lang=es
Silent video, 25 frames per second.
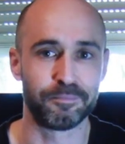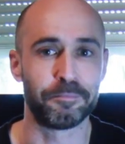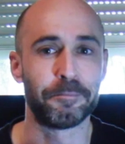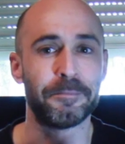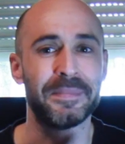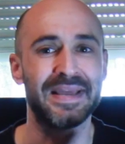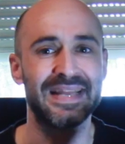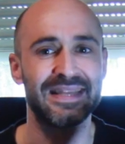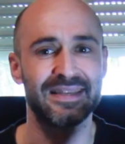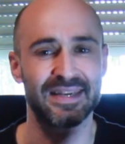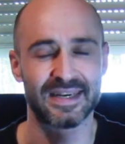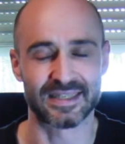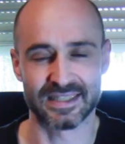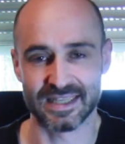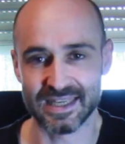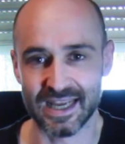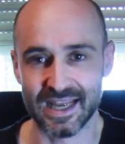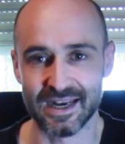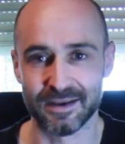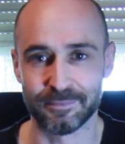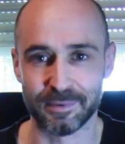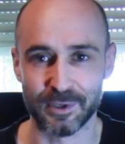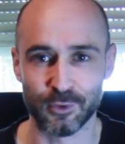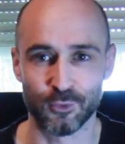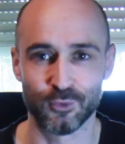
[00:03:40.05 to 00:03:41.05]
mientras
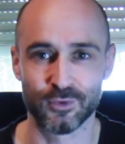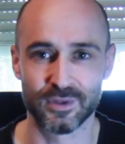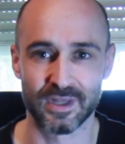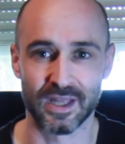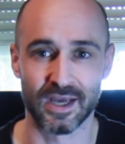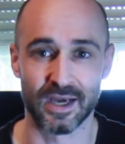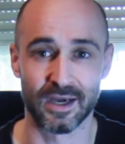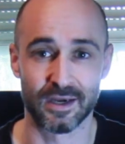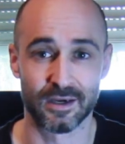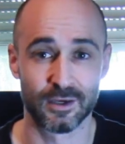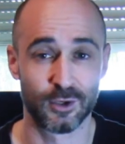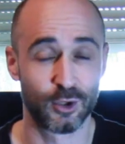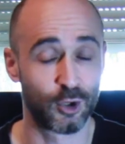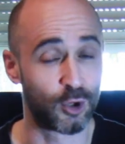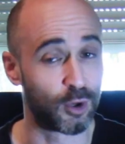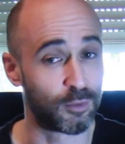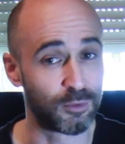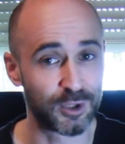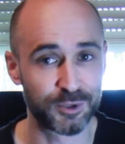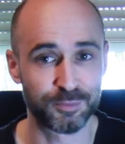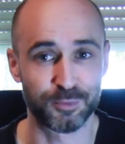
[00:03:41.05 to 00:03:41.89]
ella le pregunta, ¿cómo